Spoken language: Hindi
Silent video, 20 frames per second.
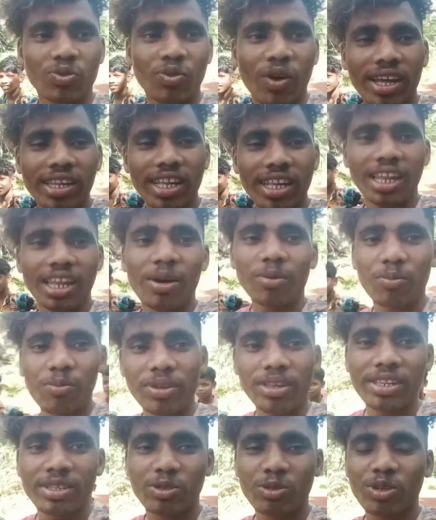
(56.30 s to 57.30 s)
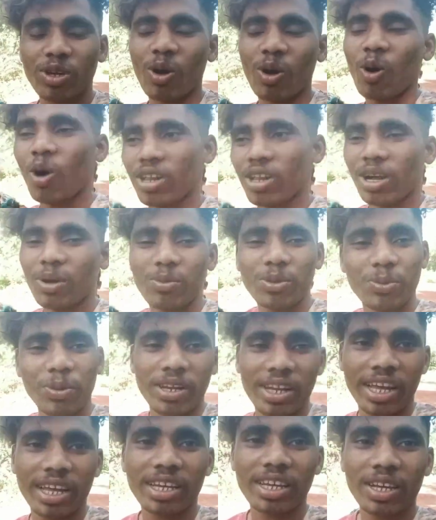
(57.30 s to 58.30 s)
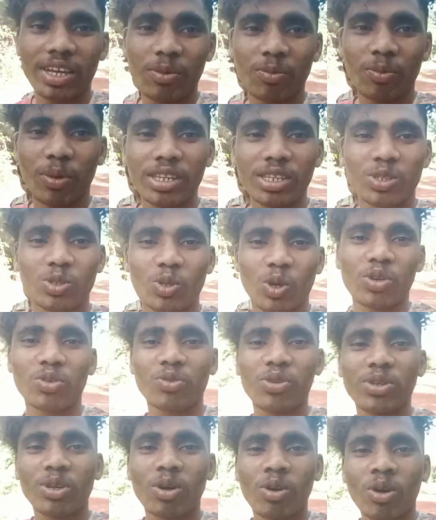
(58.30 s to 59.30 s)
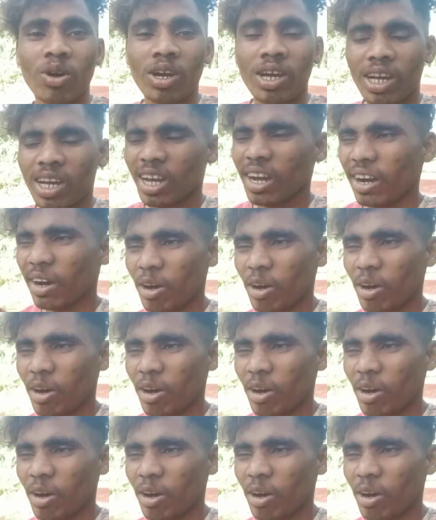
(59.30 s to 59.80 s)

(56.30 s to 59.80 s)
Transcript: तो इस फाइनली हम मिल चुके और अभी बनाएंगे फनी शॉर्ट वीडियो